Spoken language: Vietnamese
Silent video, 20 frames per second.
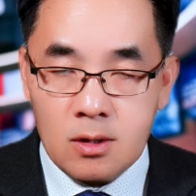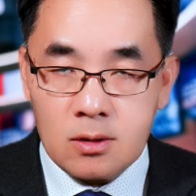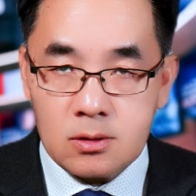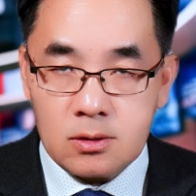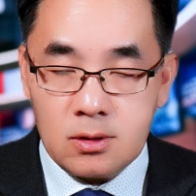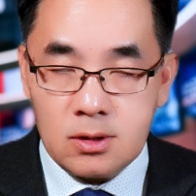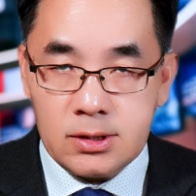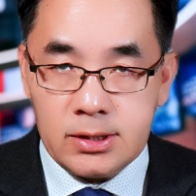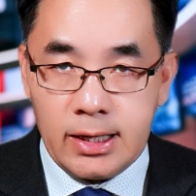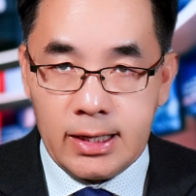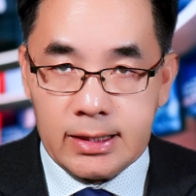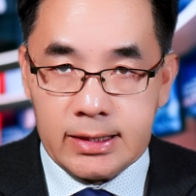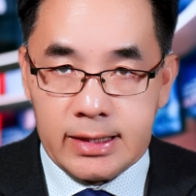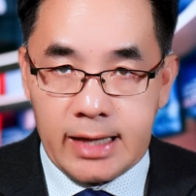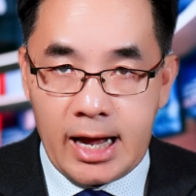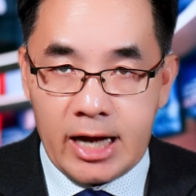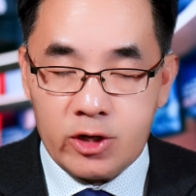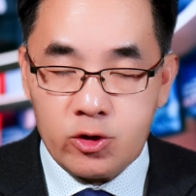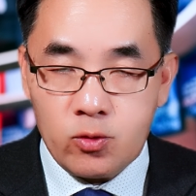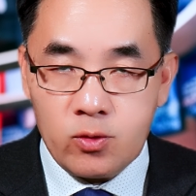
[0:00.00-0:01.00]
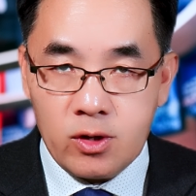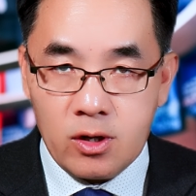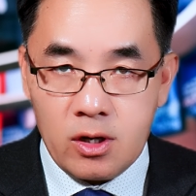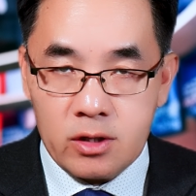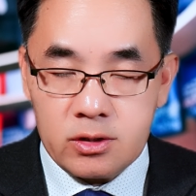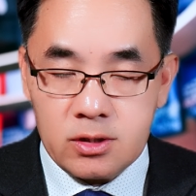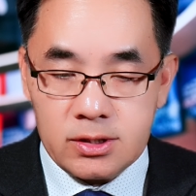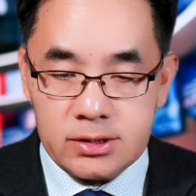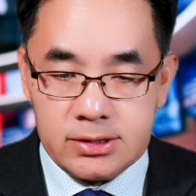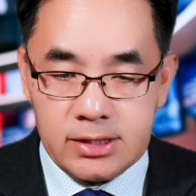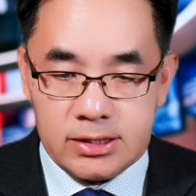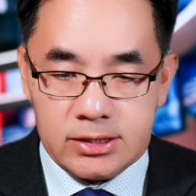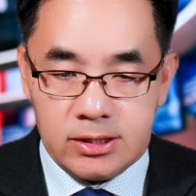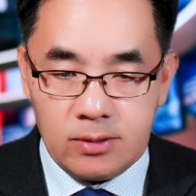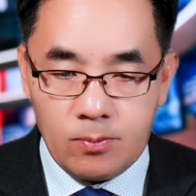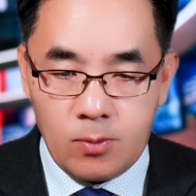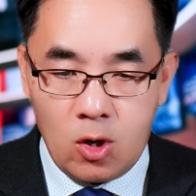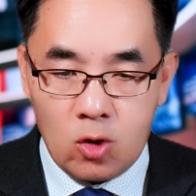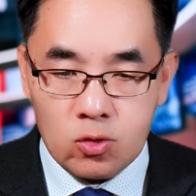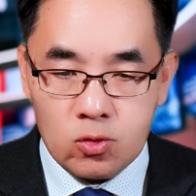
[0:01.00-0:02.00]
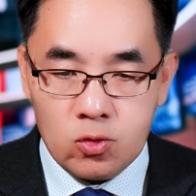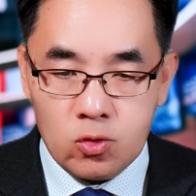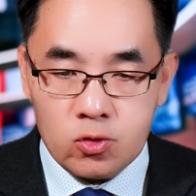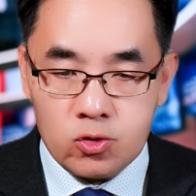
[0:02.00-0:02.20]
từ thể tả trong đời khó chợt dễ dịp lon đồ